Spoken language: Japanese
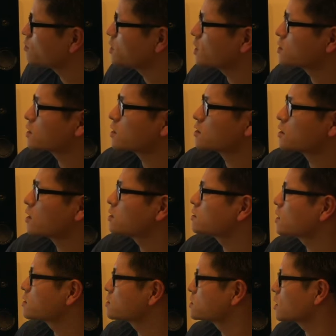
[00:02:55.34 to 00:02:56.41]
は皆さん伝
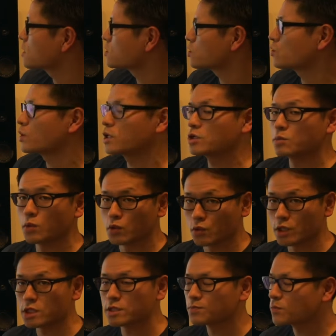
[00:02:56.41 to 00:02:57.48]
達者と言われるもの
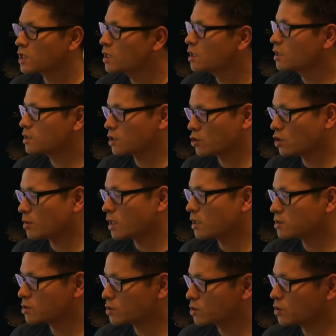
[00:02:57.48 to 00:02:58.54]
です。例え
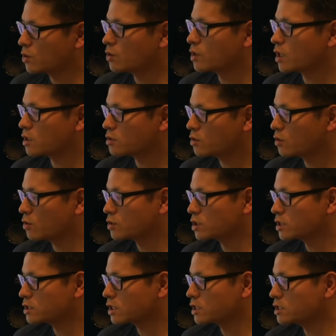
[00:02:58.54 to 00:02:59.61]
ば、その音楽を
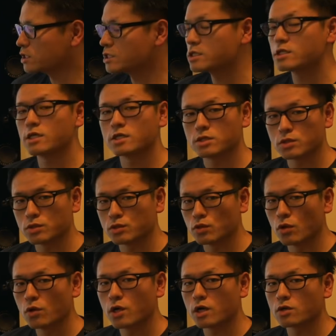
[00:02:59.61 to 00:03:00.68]
実際に実演する、
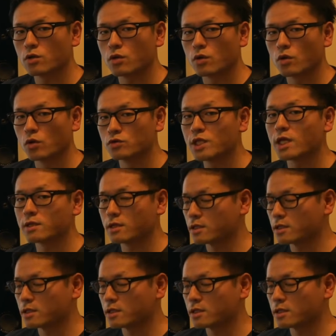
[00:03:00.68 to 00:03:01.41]
音楽を歌っ